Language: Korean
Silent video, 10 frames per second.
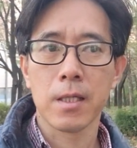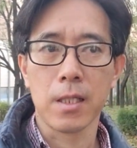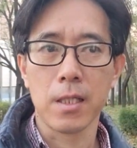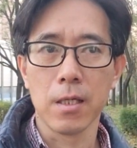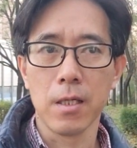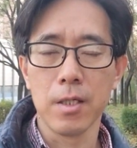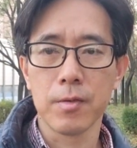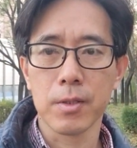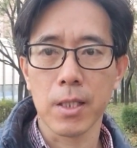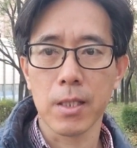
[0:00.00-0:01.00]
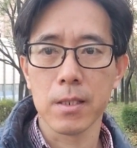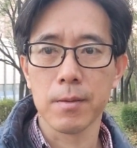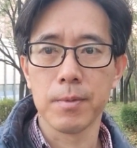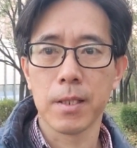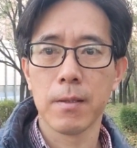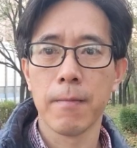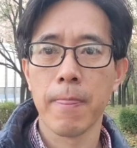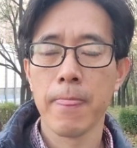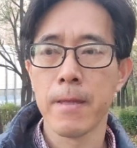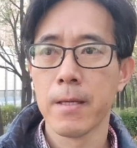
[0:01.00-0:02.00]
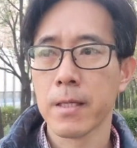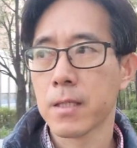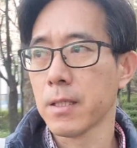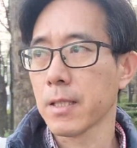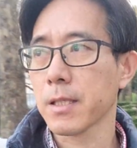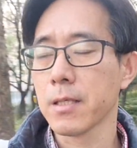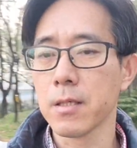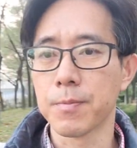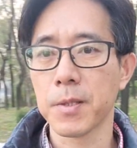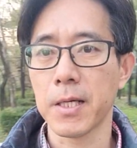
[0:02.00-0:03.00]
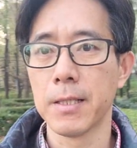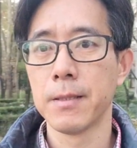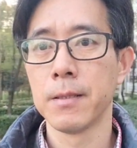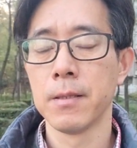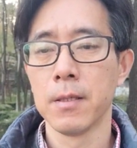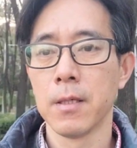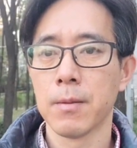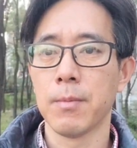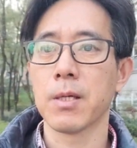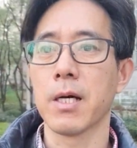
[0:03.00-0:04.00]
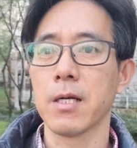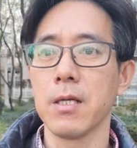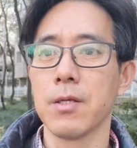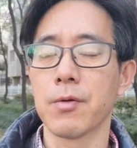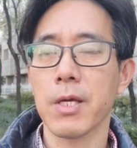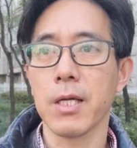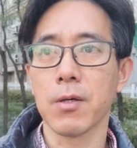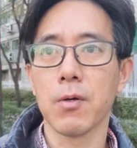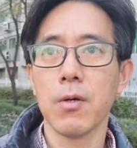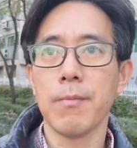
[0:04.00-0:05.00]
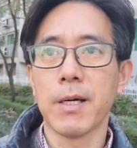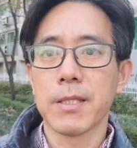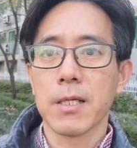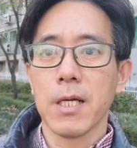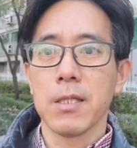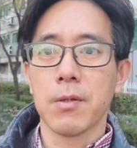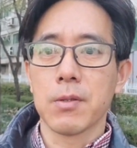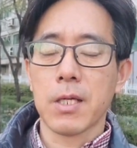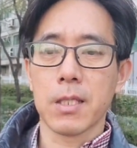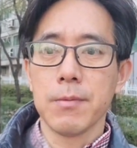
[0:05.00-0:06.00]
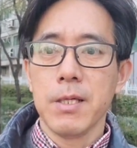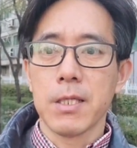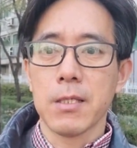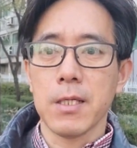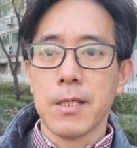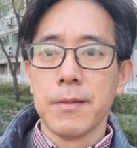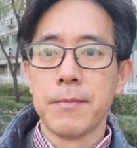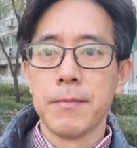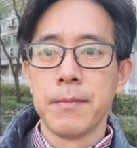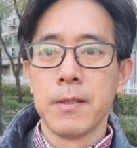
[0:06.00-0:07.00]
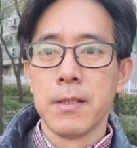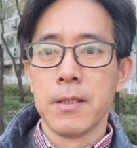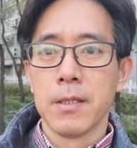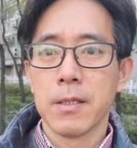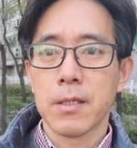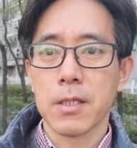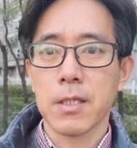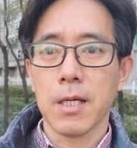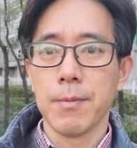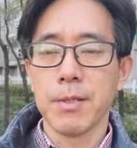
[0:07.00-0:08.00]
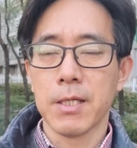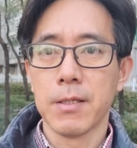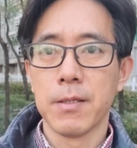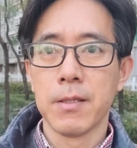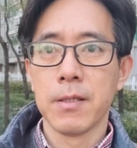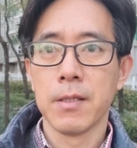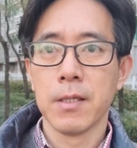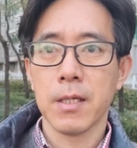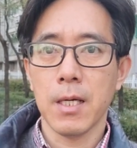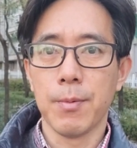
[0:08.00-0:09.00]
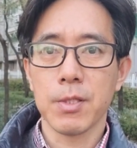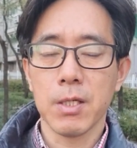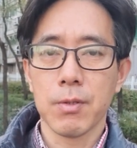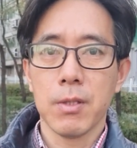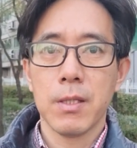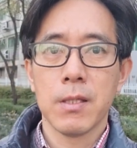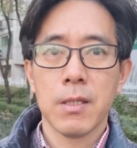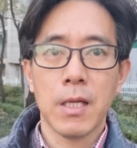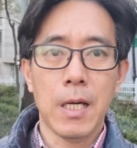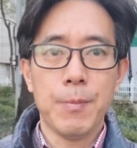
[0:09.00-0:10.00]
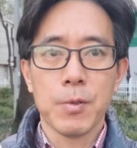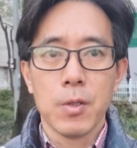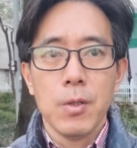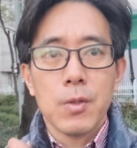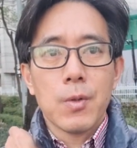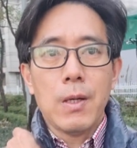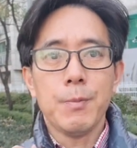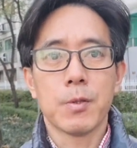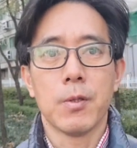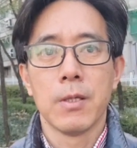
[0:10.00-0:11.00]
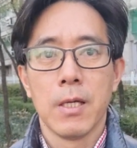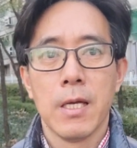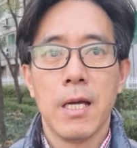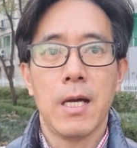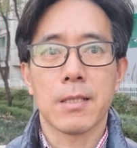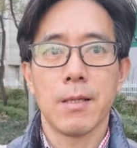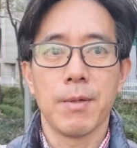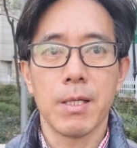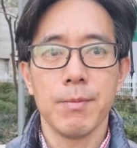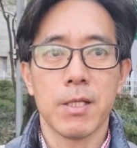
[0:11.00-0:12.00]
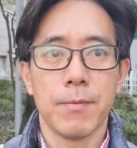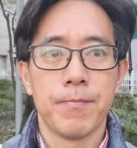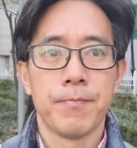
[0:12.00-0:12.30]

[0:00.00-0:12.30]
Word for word: 길이 열릴 수 있다라는 겁니다 그냥 되는 거 없더라 뭔가를 일으켜야 되고 만들어 가야 되고 다듬어야 되더라 그렇게 생각합니다 가보자고요 앞으로 또 앞으로 항상 말입니다